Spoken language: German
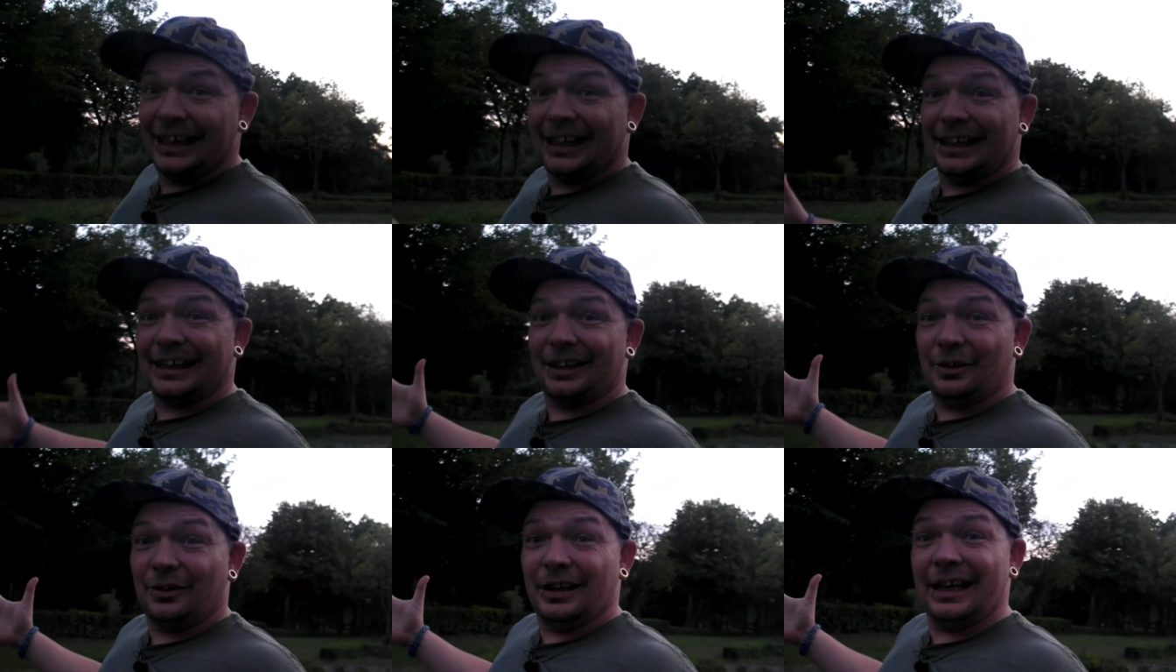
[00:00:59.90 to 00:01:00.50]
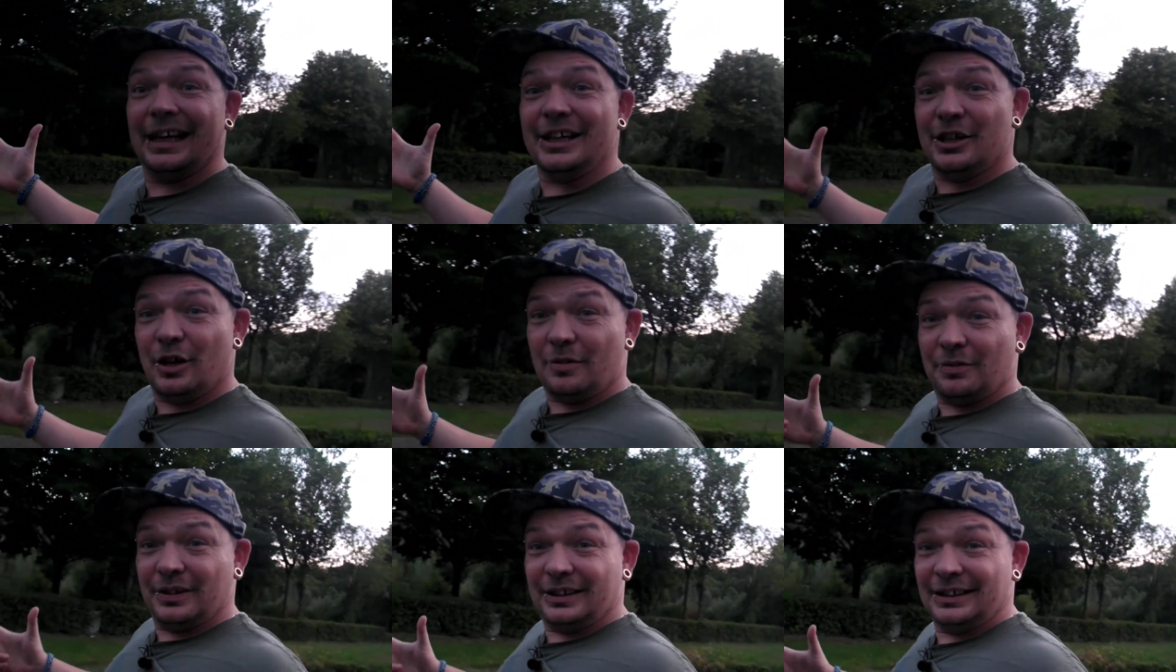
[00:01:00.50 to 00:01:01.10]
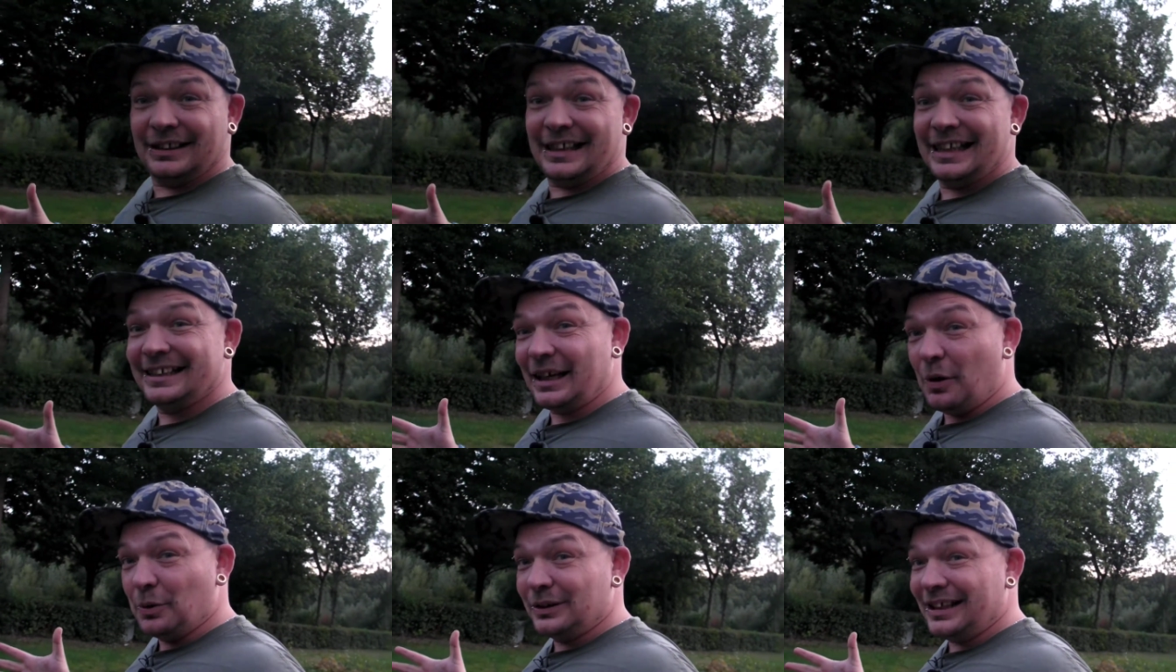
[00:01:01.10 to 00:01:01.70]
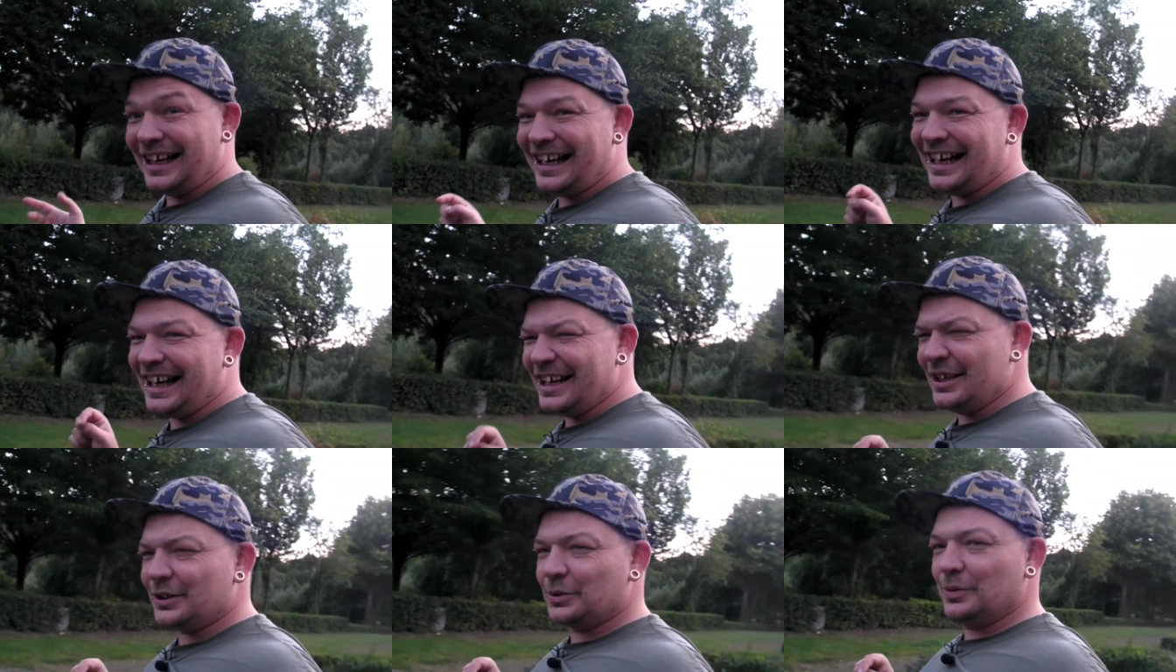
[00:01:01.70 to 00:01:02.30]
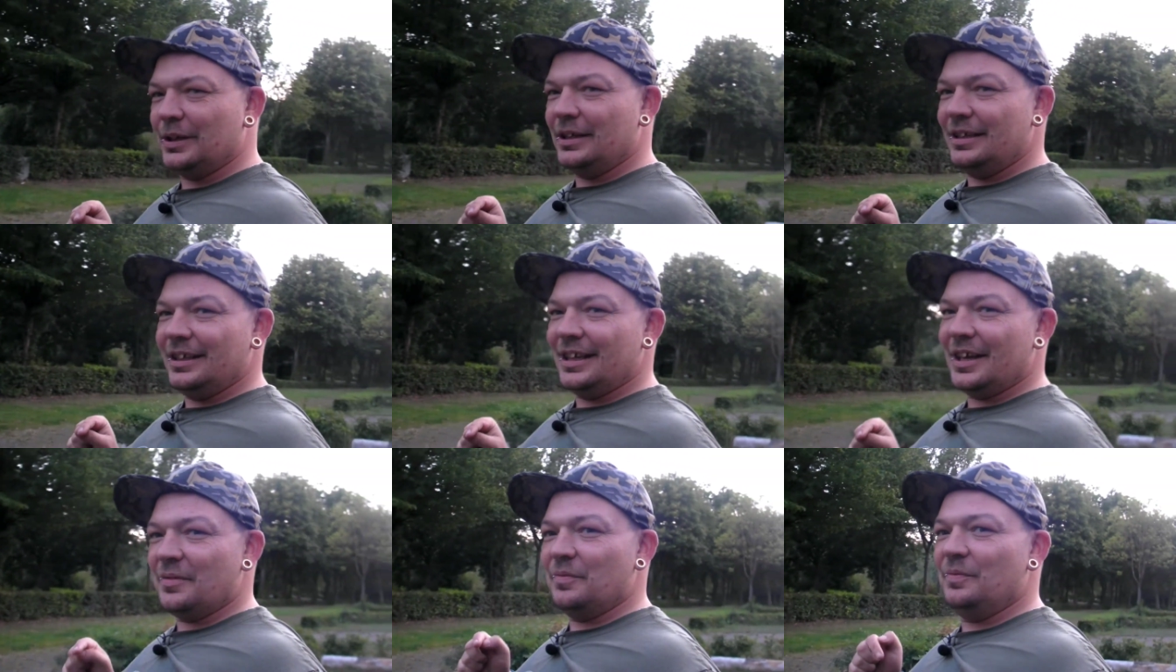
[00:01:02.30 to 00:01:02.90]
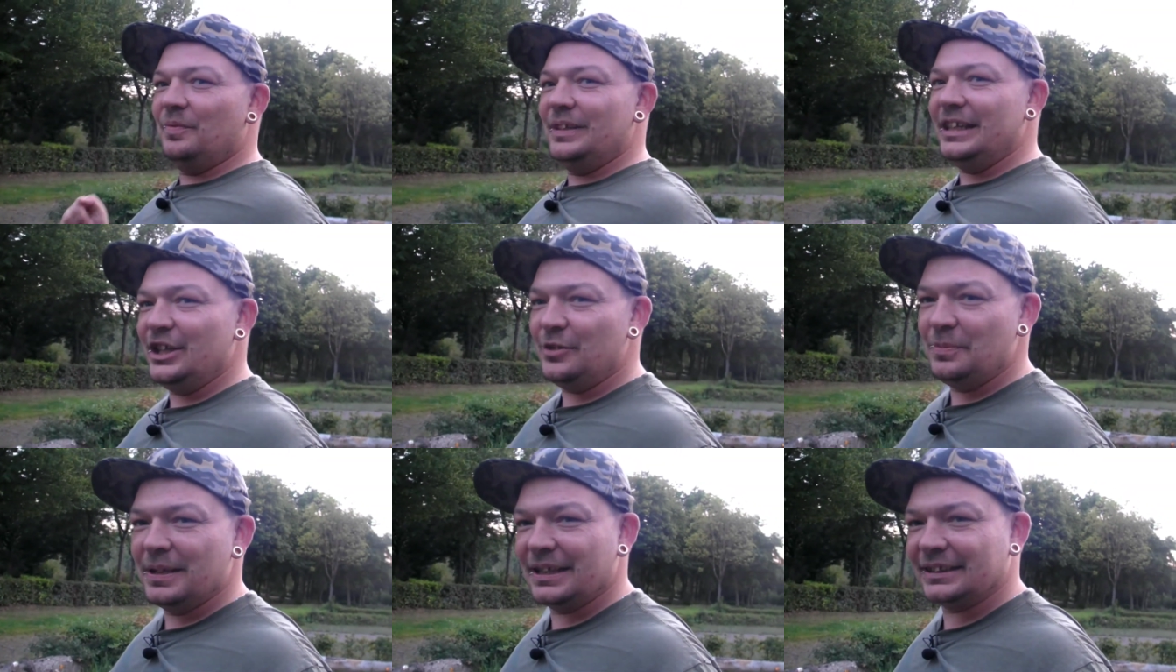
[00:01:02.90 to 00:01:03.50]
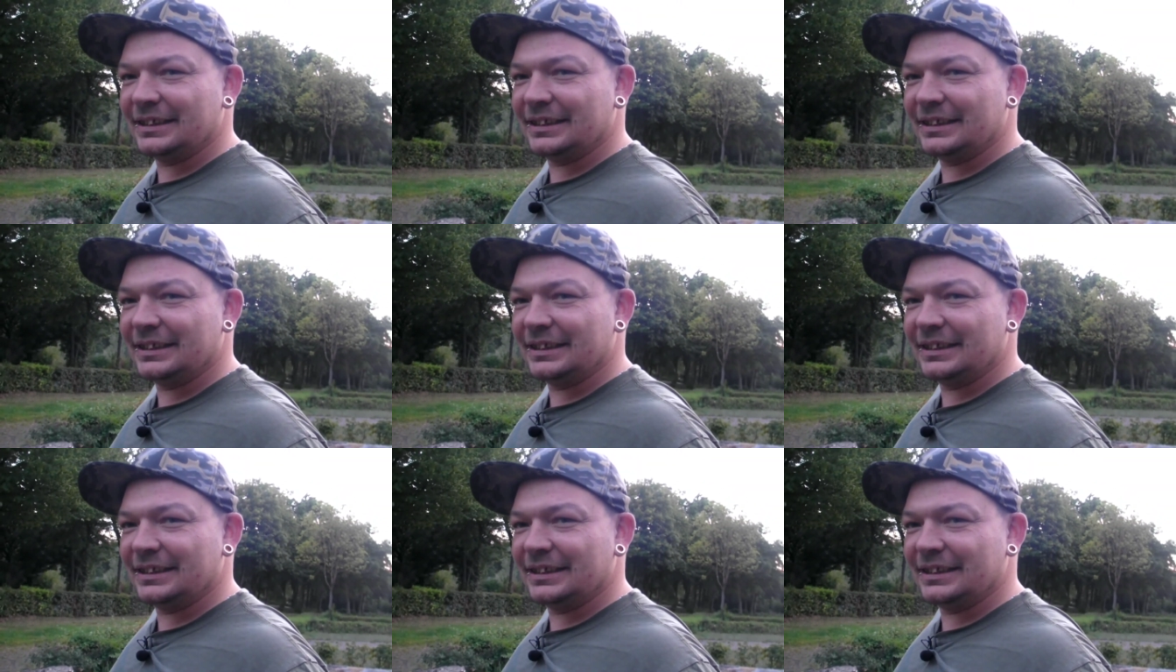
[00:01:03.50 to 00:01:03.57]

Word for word: Genau, ich hoffe, es haut alles so hin, wie ich mir das